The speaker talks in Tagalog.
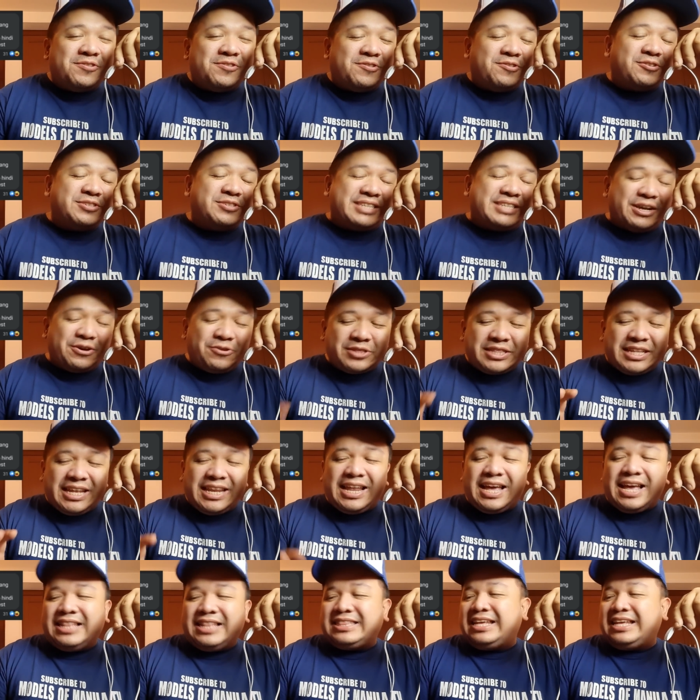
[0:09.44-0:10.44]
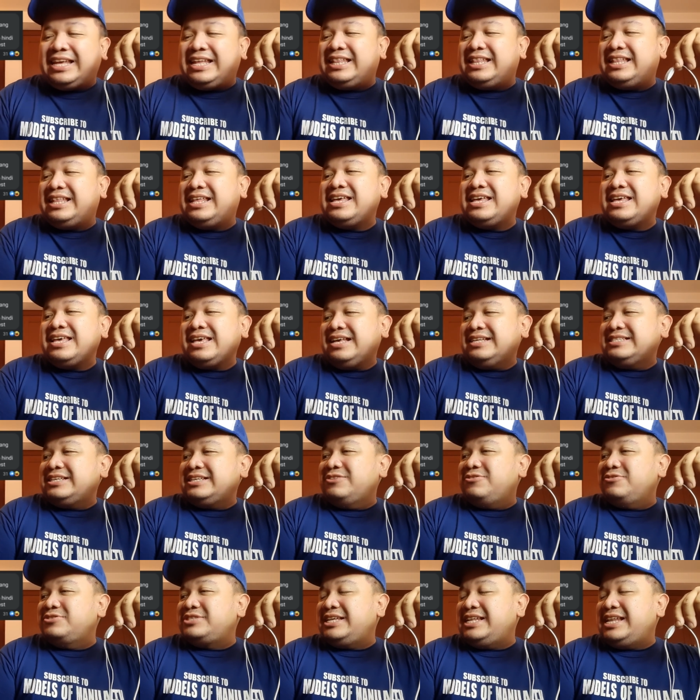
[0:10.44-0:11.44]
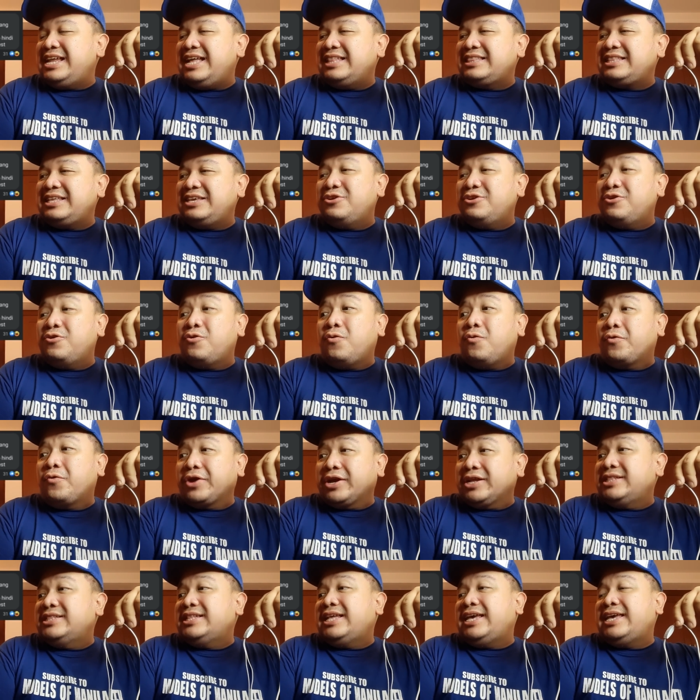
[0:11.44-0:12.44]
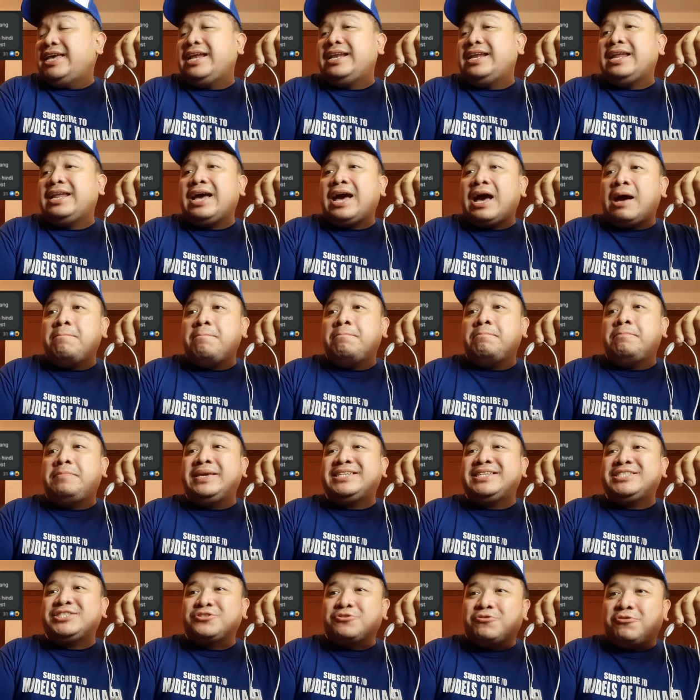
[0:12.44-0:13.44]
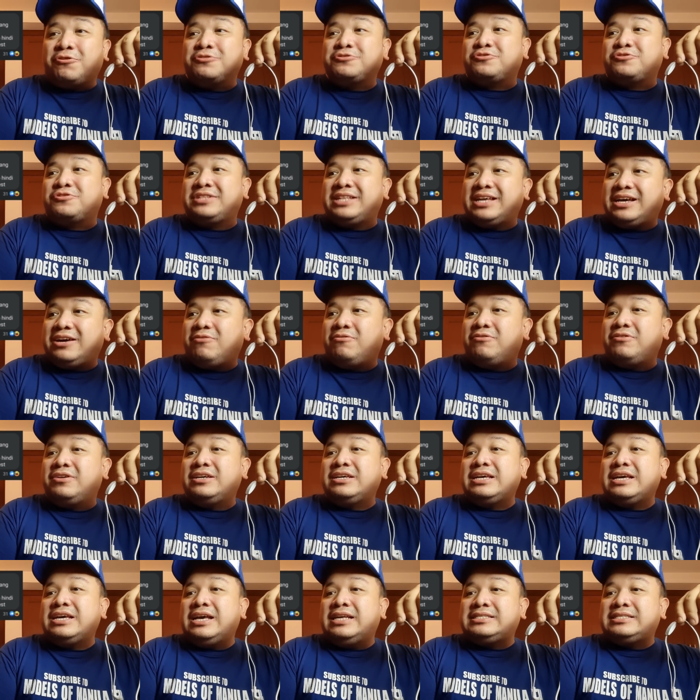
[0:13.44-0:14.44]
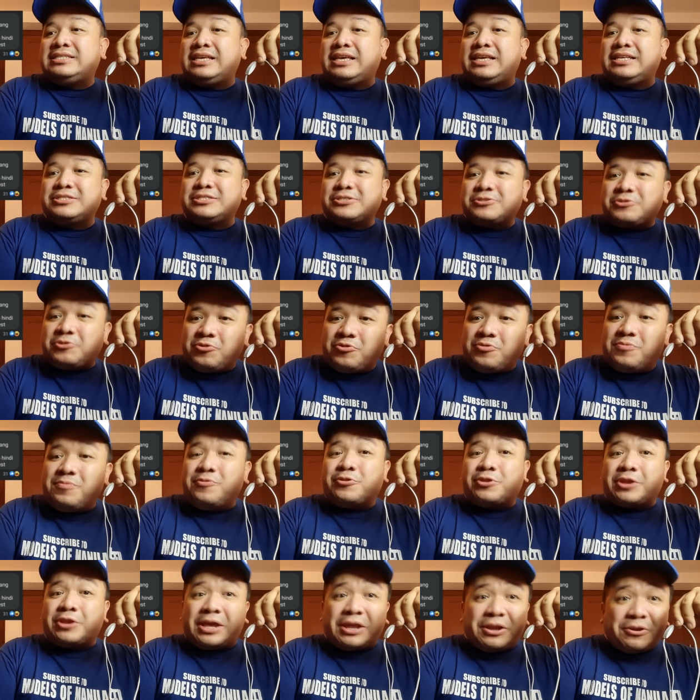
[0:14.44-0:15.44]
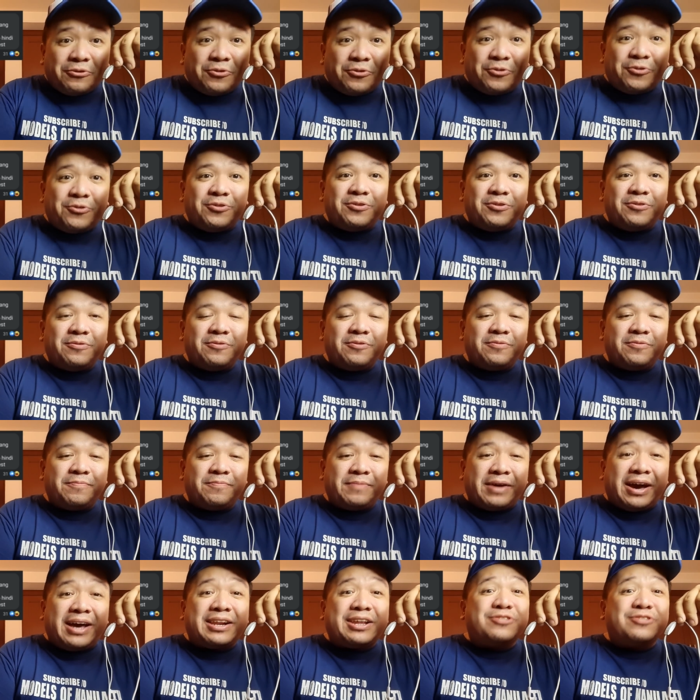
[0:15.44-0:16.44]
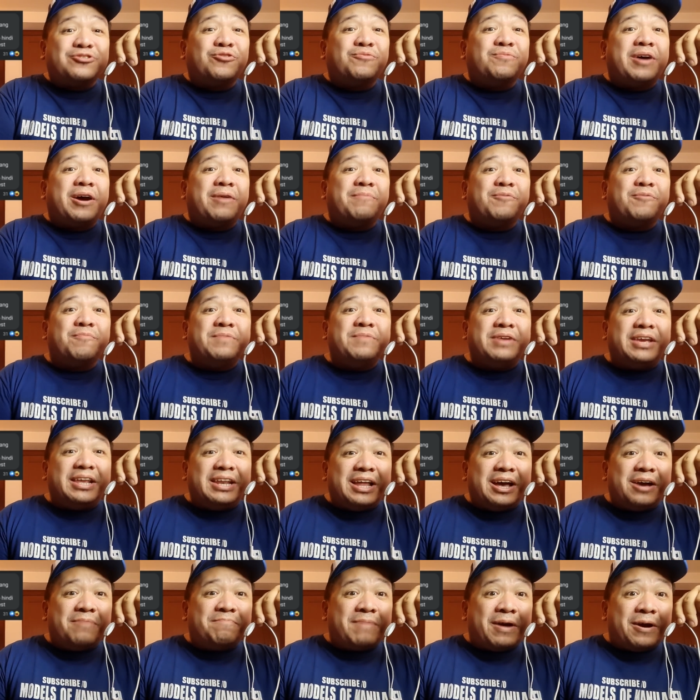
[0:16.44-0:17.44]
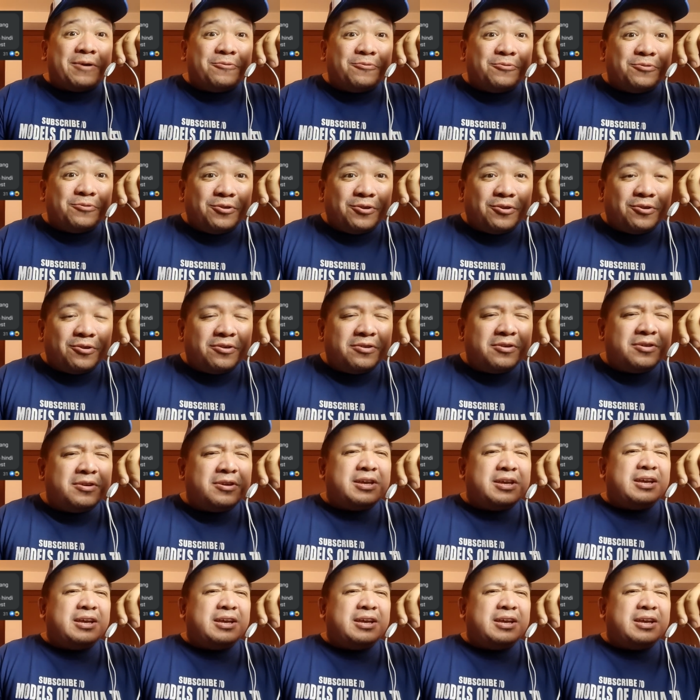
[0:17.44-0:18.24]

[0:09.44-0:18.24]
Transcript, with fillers: Oh, sagutin natin. Sagutin natin yung word na 'yan. Ambisyoso daw si Isko Moreno para tumakbo bilang pangulo.